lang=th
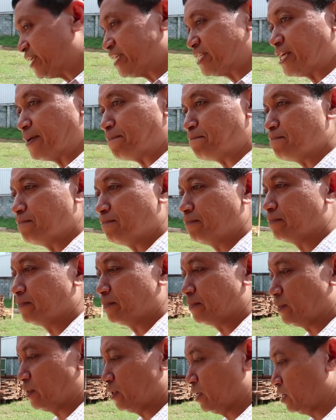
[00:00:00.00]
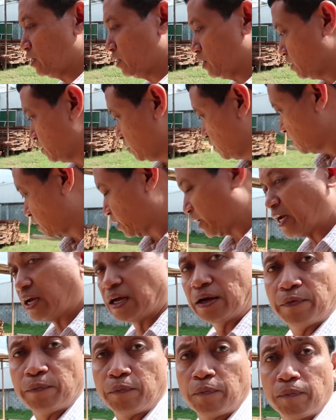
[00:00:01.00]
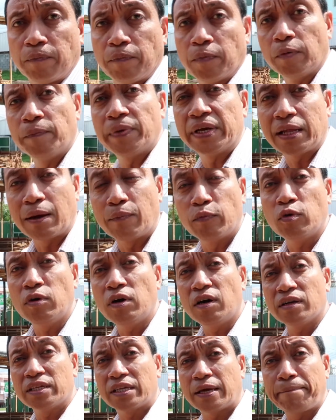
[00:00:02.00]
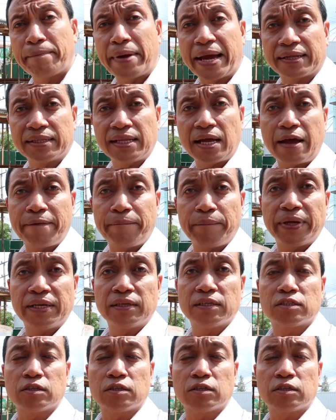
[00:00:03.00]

ตรสี่สิบครับผมโอเค ผมไปทำรั้วก็จะแบ่งได้เป็น